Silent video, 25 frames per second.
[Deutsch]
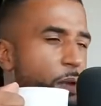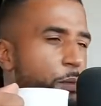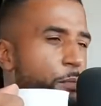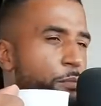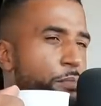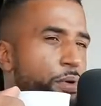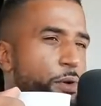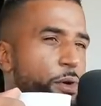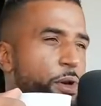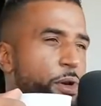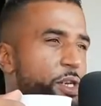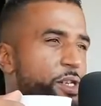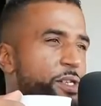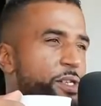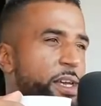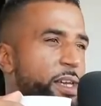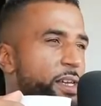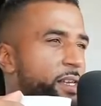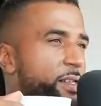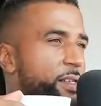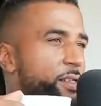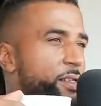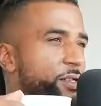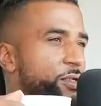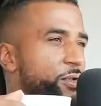Bro, da
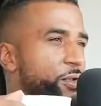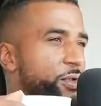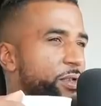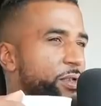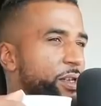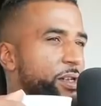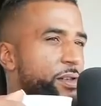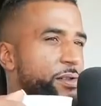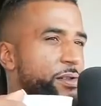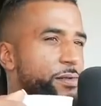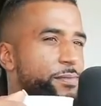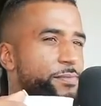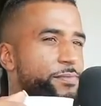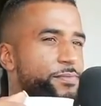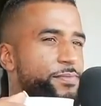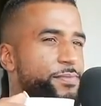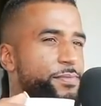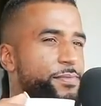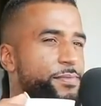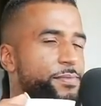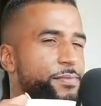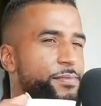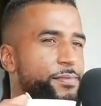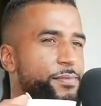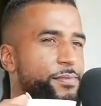stecke ich nicht so drin.
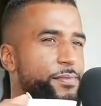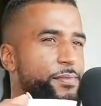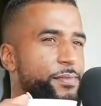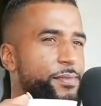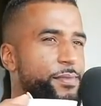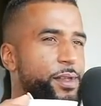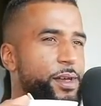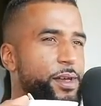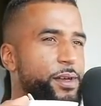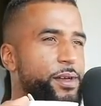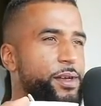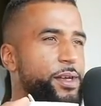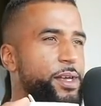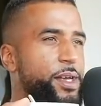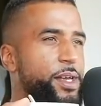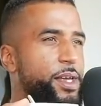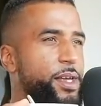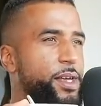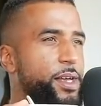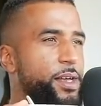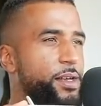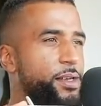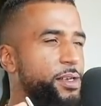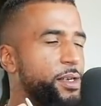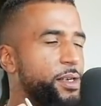Ne?
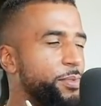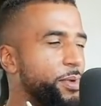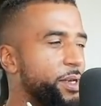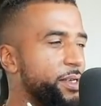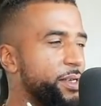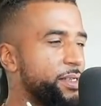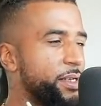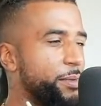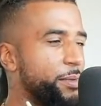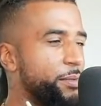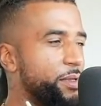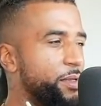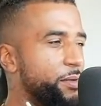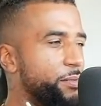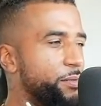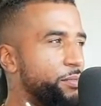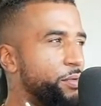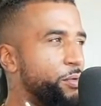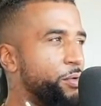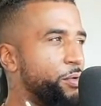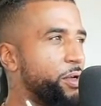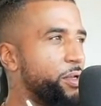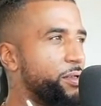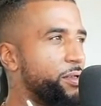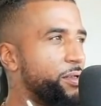Ich habe gestern mit dem
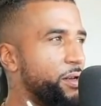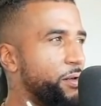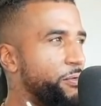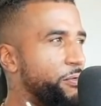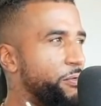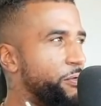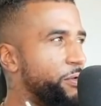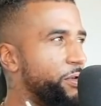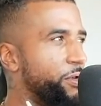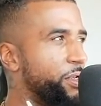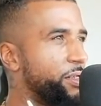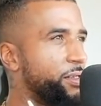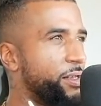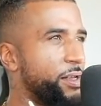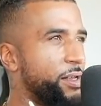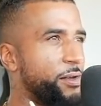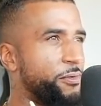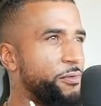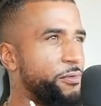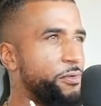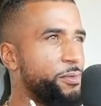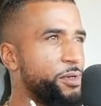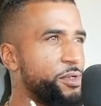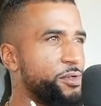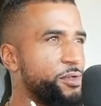Bruder telefoniert, der
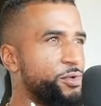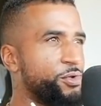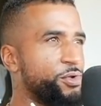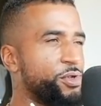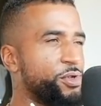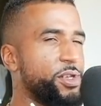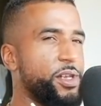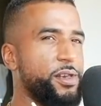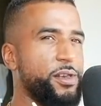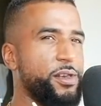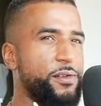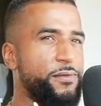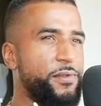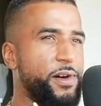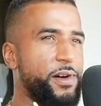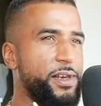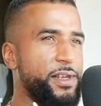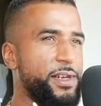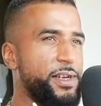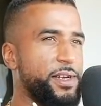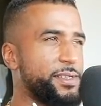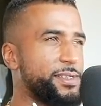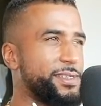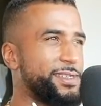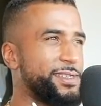da für mich zuständig war
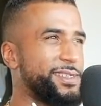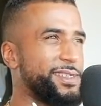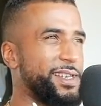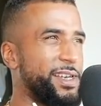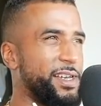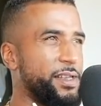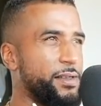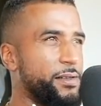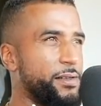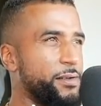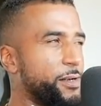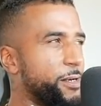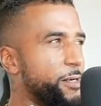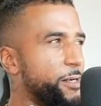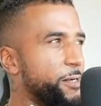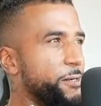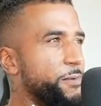die ganze Zeit.